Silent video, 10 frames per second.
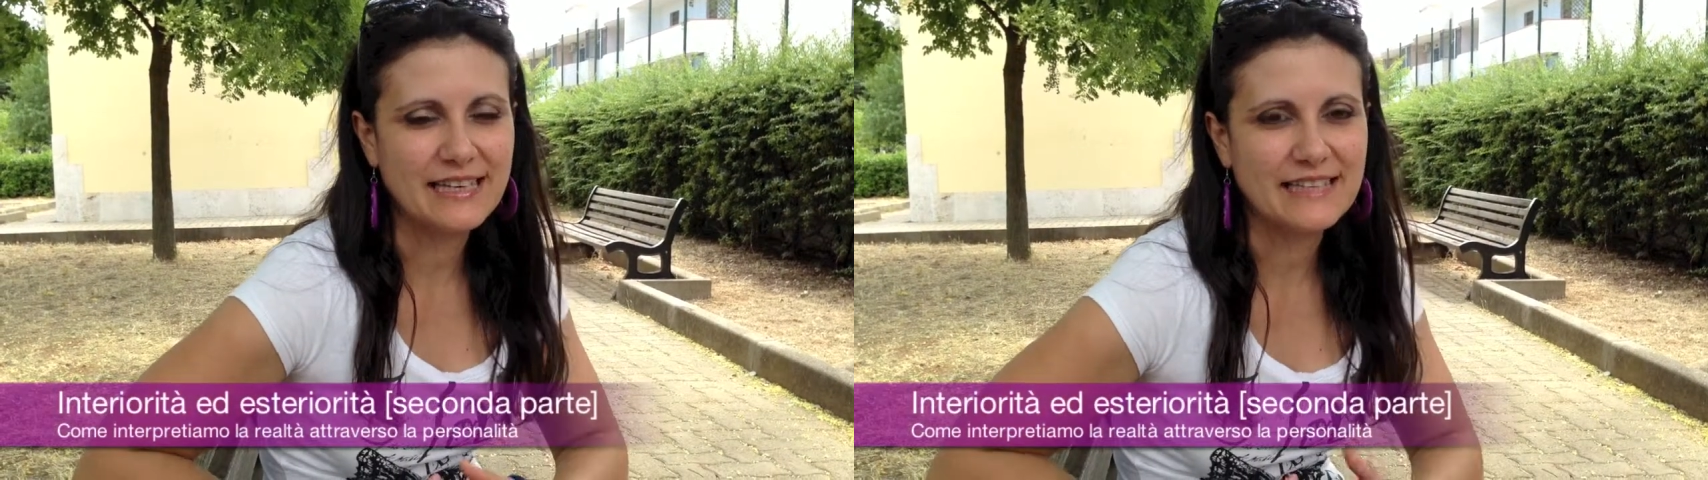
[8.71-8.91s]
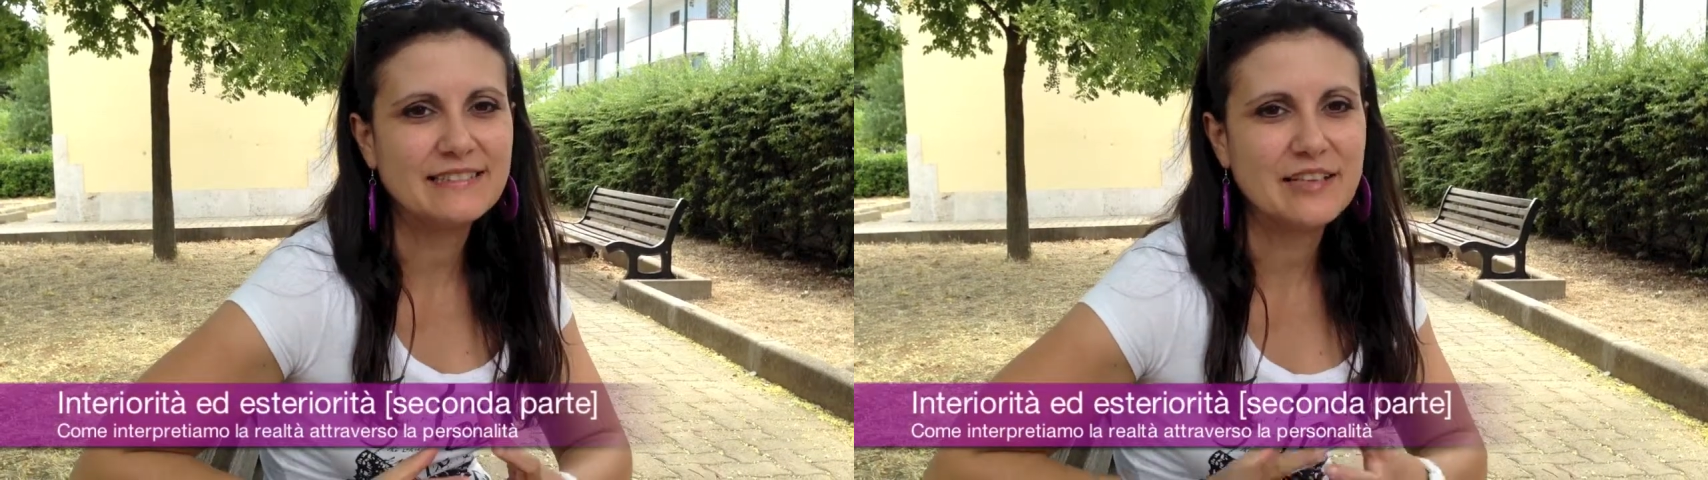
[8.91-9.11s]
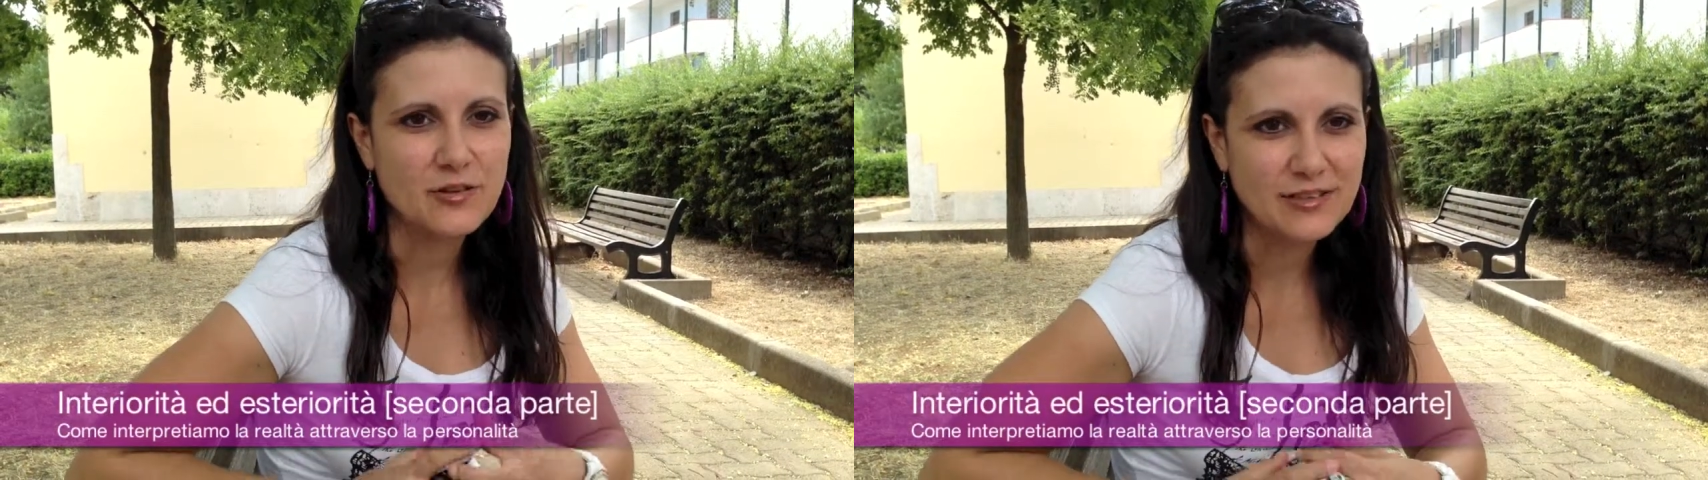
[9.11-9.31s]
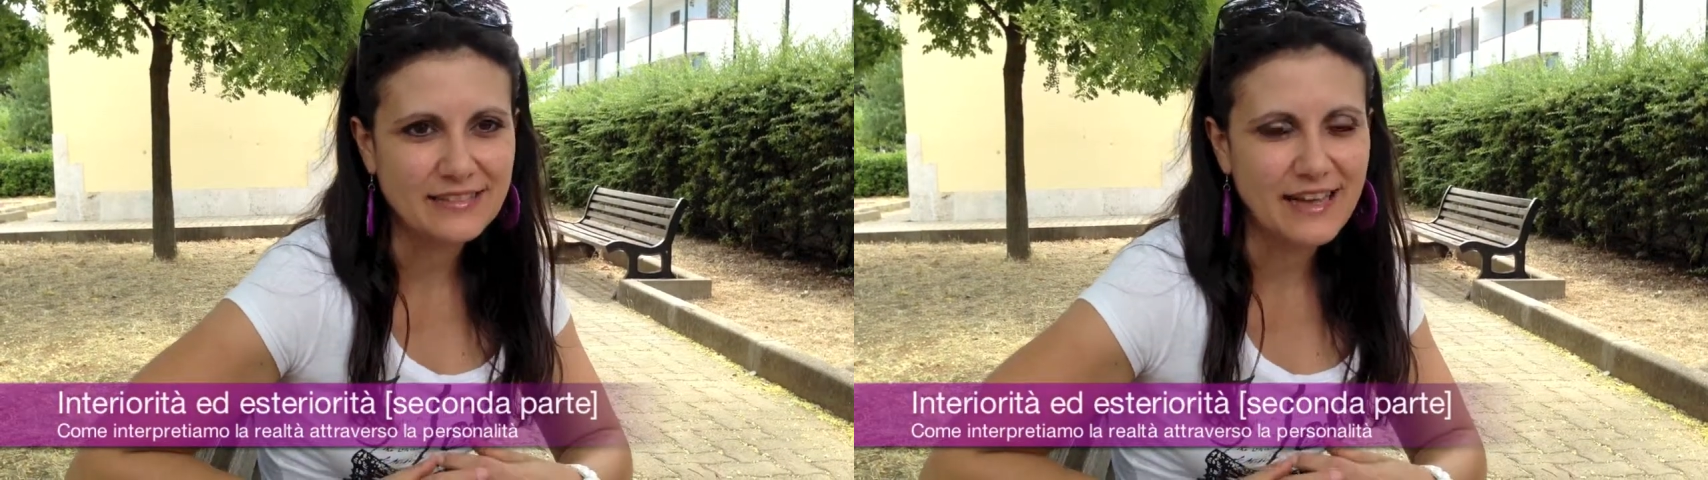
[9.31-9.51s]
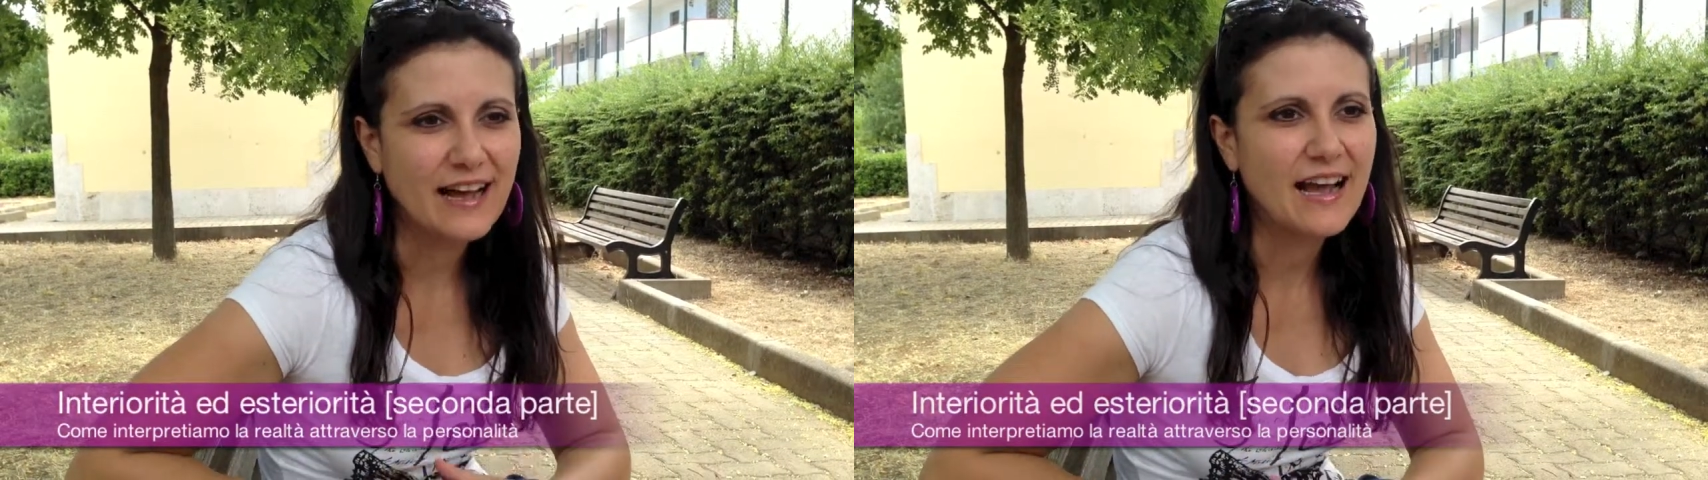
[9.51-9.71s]

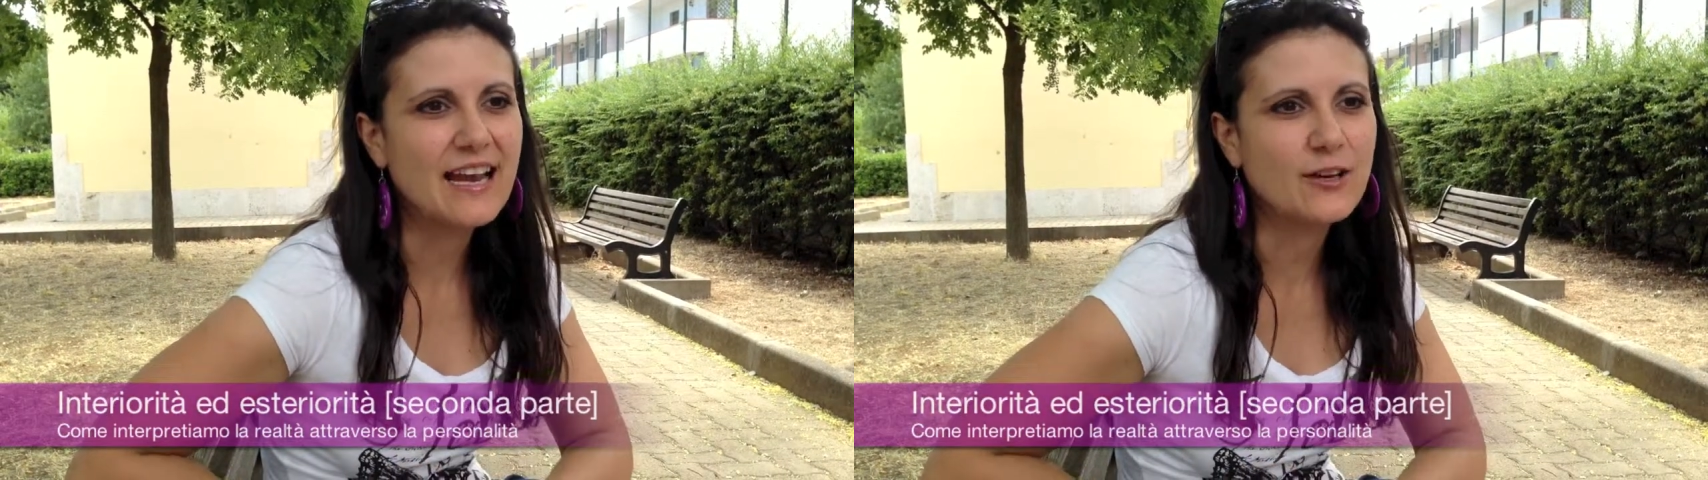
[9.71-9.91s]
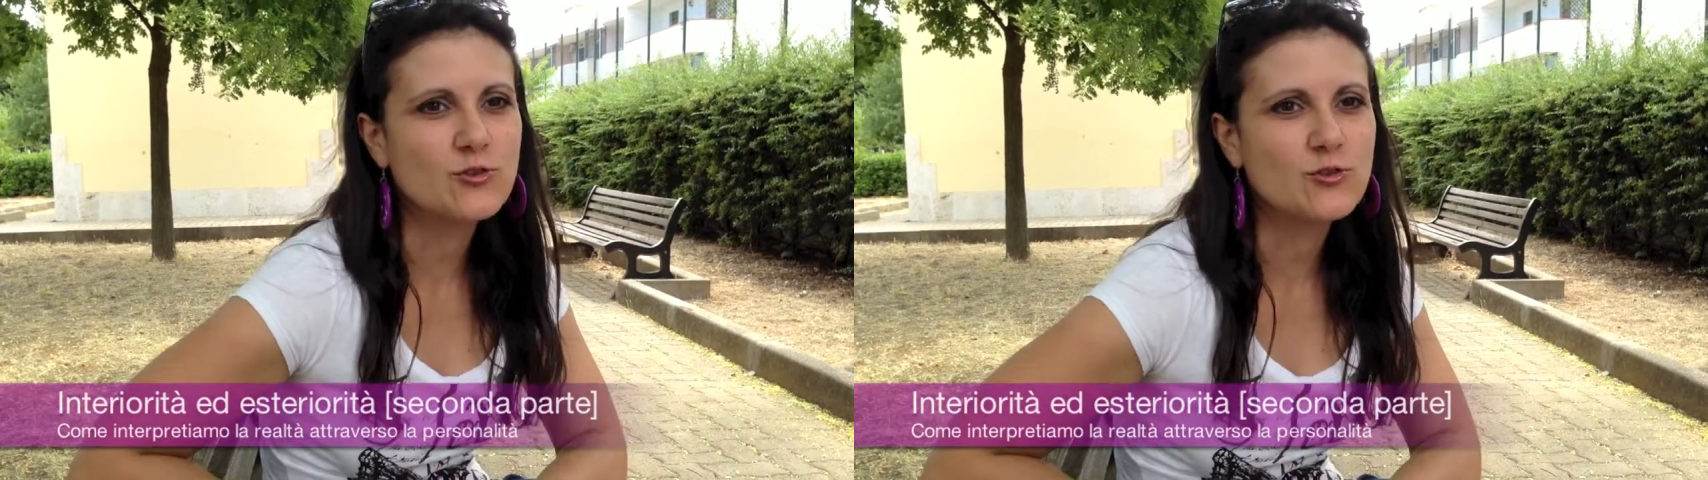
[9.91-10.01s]
dell'interiorità e il